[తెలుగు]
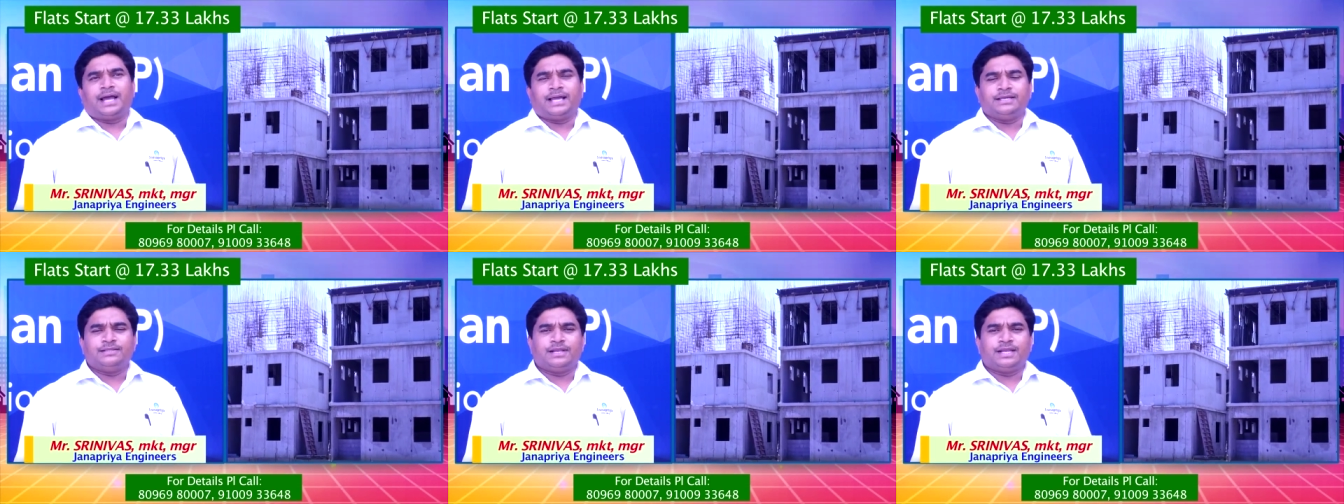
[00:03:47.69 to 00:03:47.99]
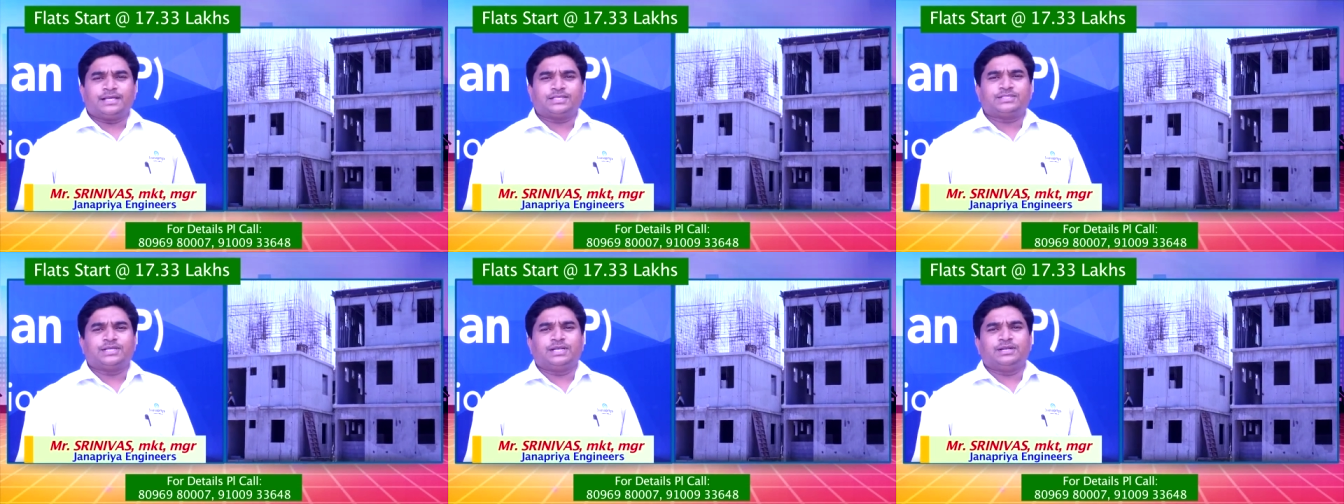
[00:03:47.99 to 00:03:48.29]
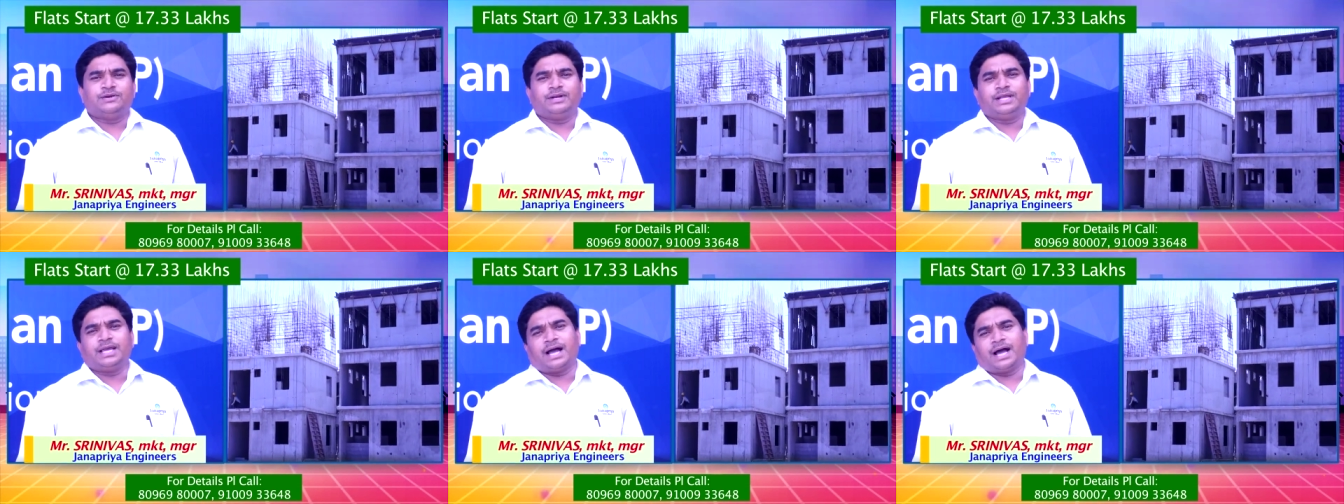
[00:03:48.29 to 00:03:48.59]
ఐదు లక్షల
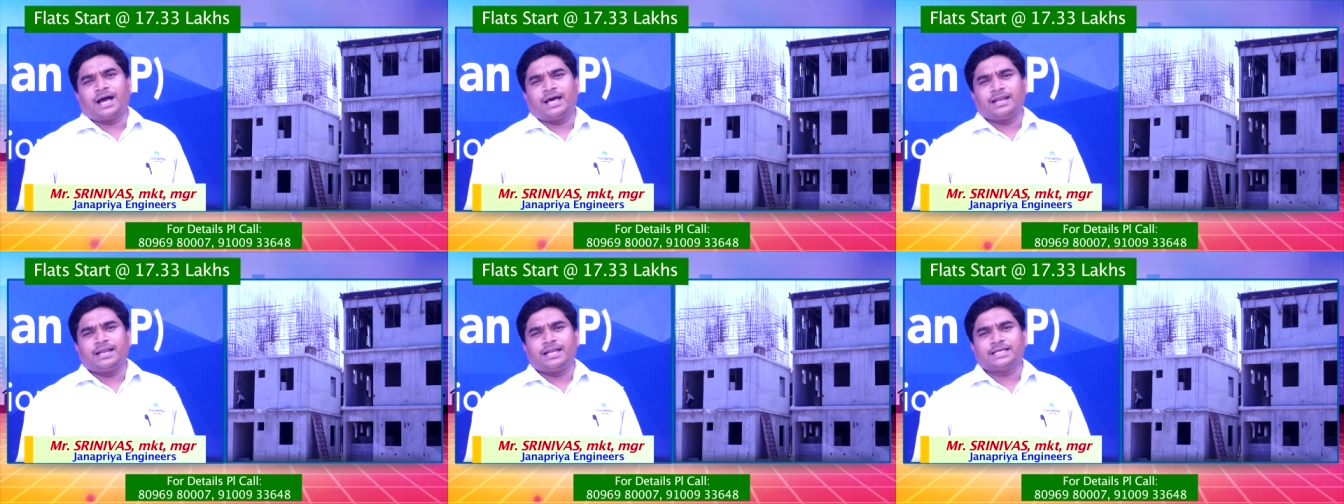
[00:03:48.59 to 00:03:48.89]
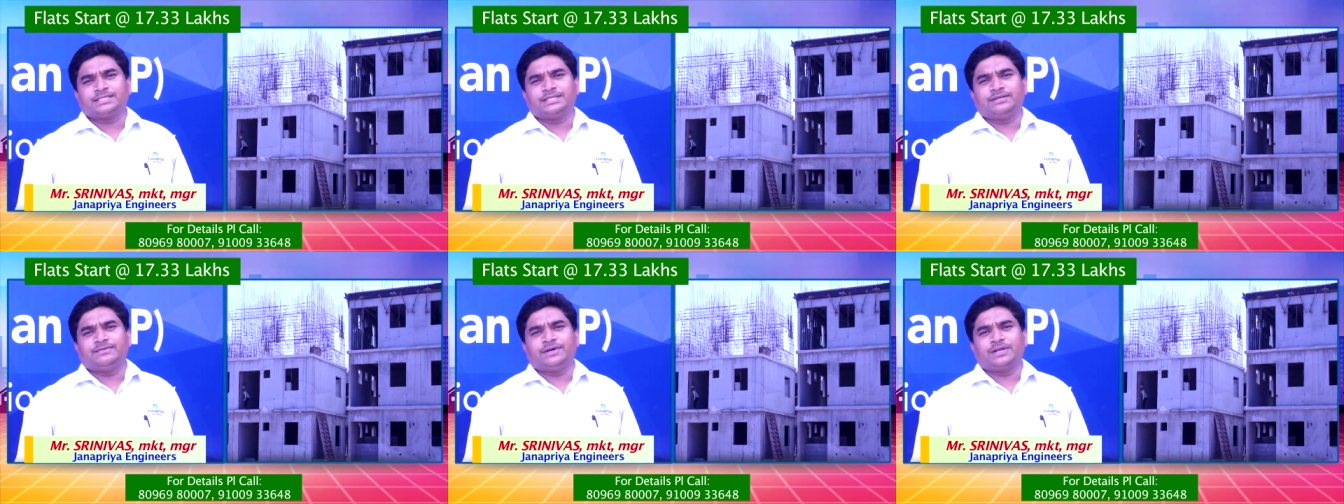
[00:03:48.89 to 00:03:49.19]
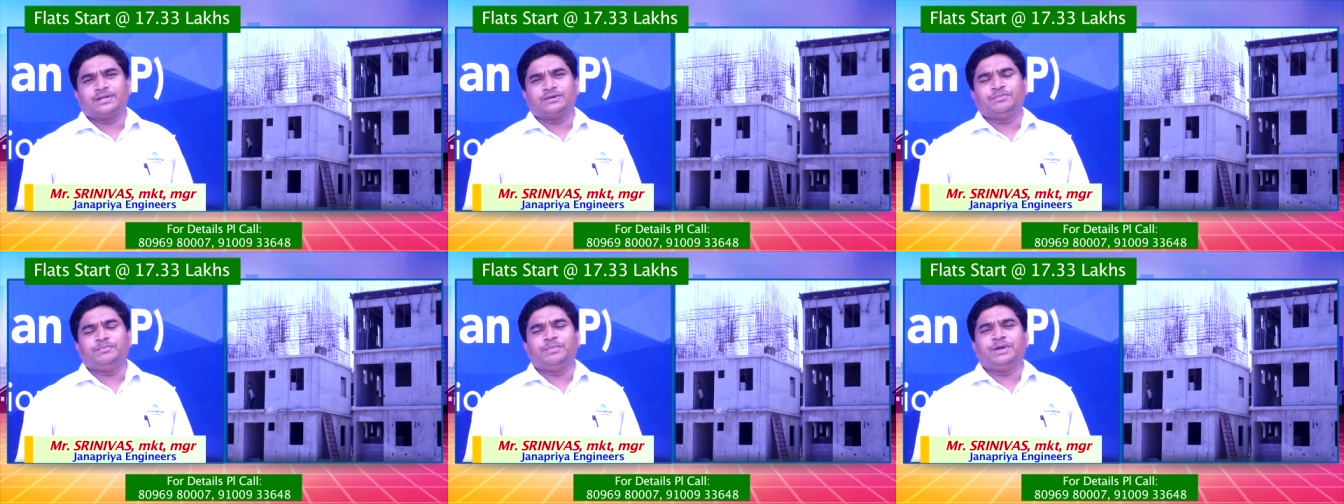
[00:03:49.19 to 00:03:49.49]
నుండి ఆరు లక్షల
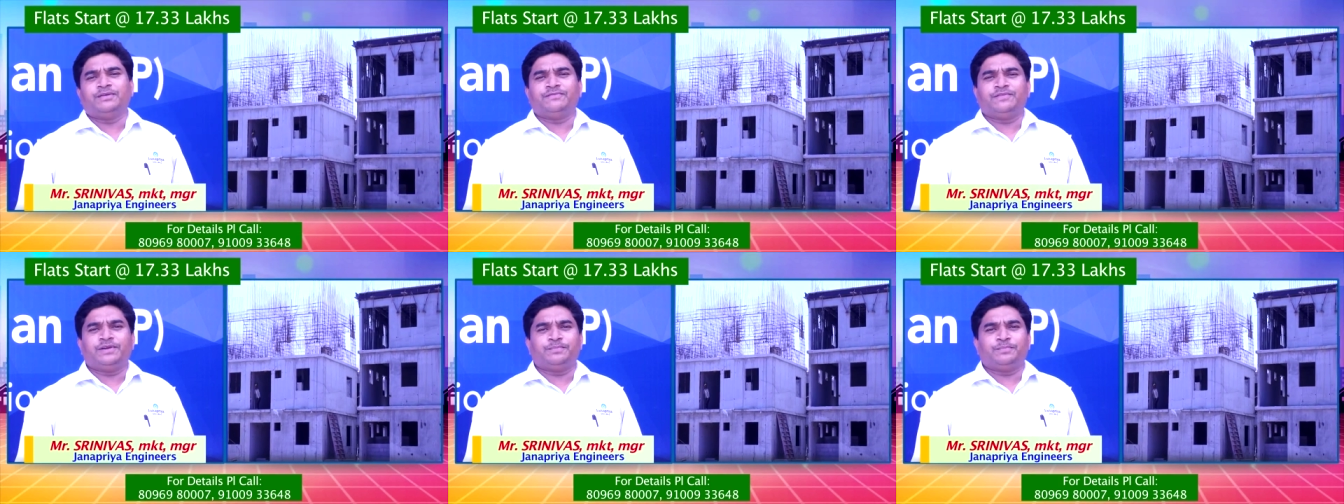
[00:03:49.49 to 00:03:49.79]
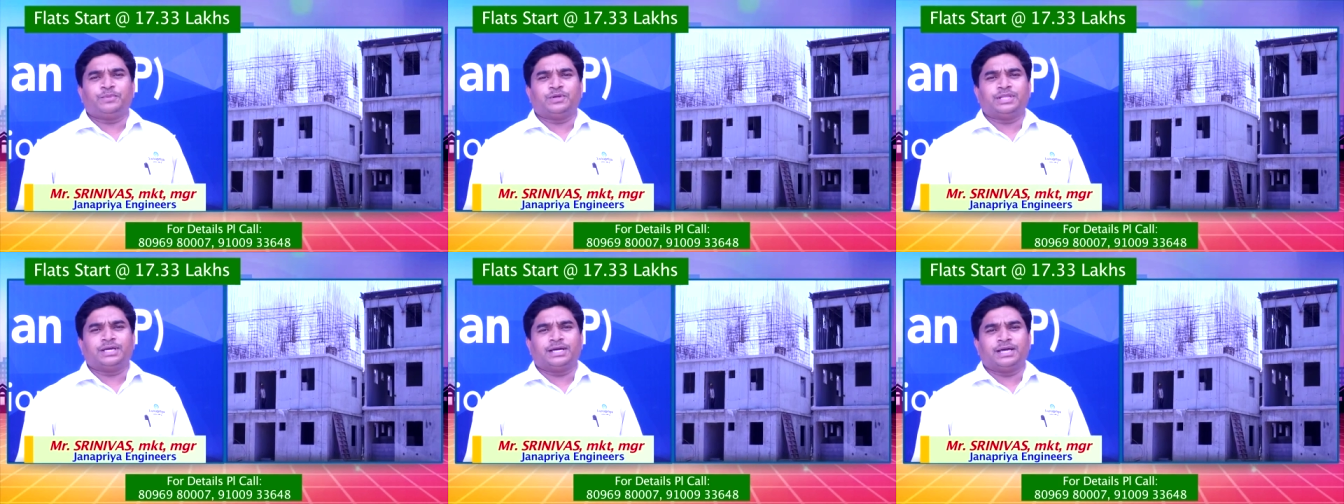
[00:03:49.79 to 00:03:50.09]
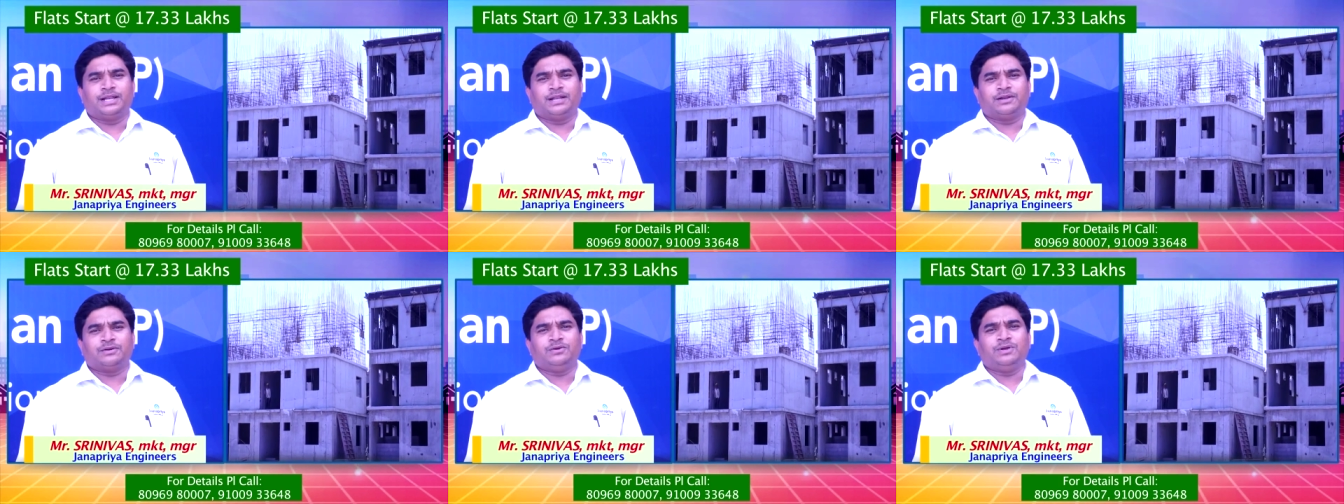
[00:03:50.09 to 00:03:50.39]
వరకు బెనిఫిట్
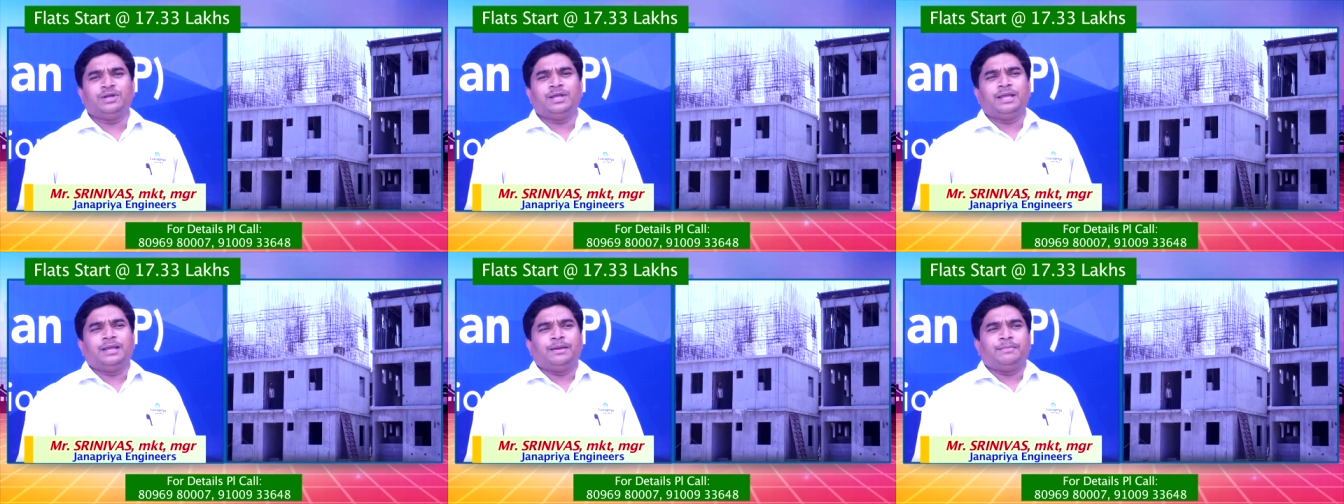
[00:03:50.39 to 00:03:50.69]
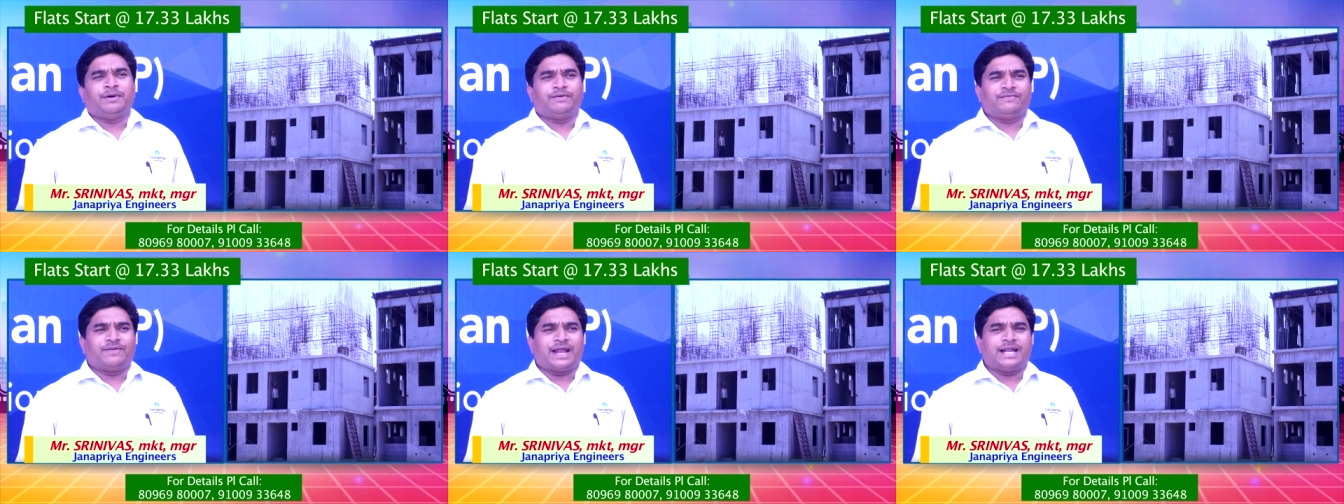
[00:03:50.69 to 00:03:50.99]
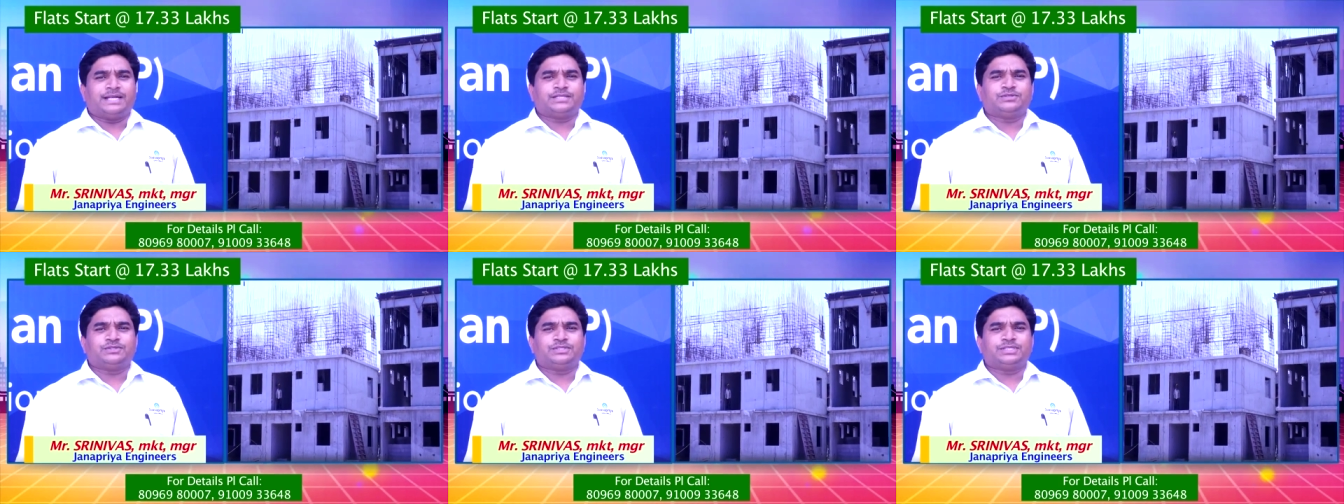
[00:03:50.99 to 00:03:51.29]
పొందగలరు మా
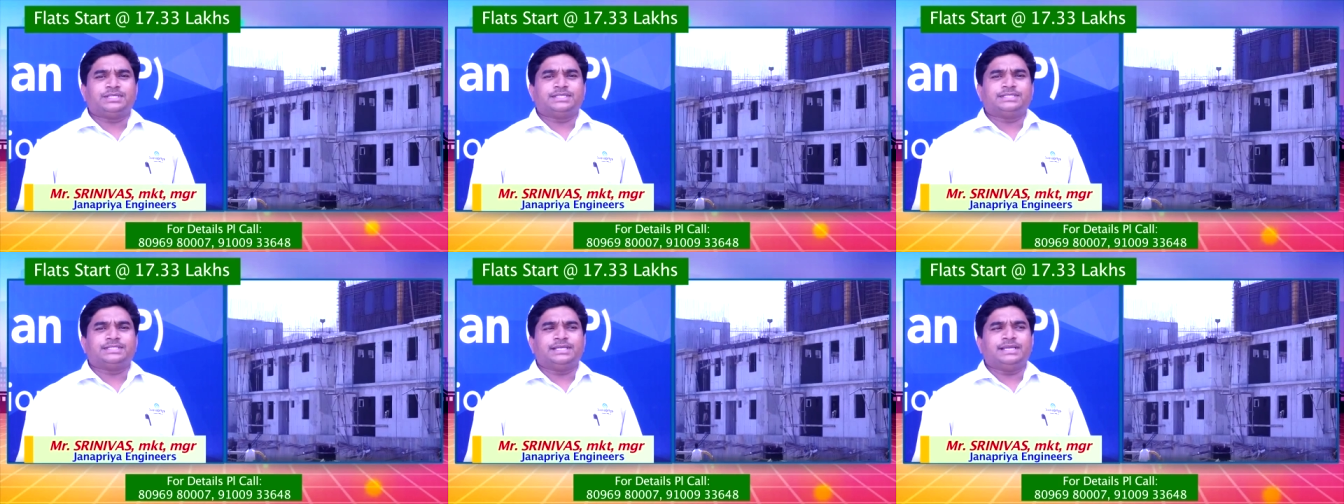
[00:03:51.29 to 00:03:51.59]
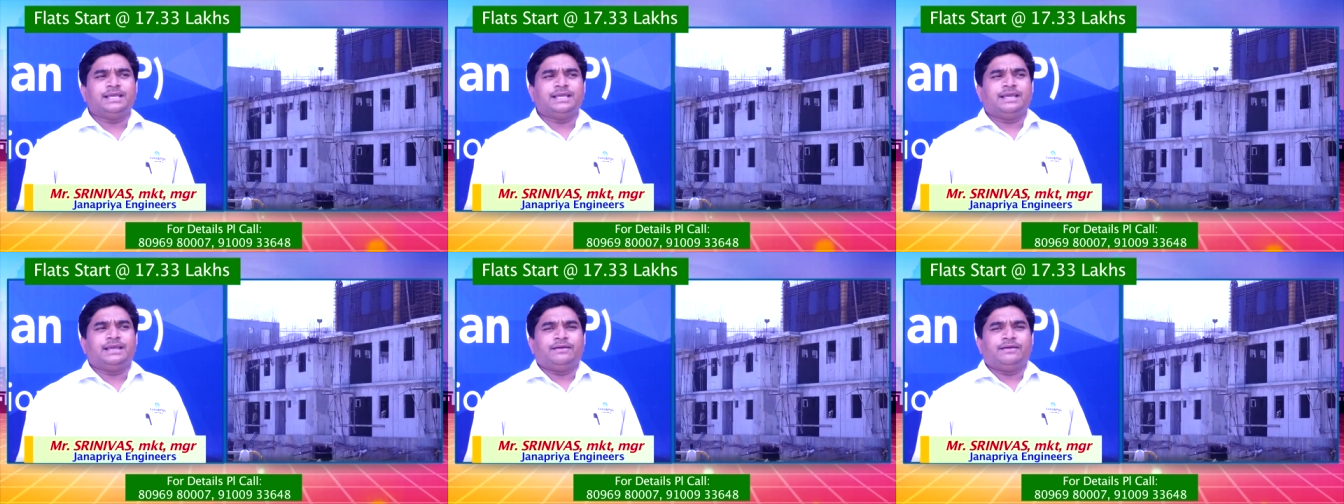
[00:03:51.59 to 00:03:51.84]
ఫ్లాట్స్ వచ్చేసి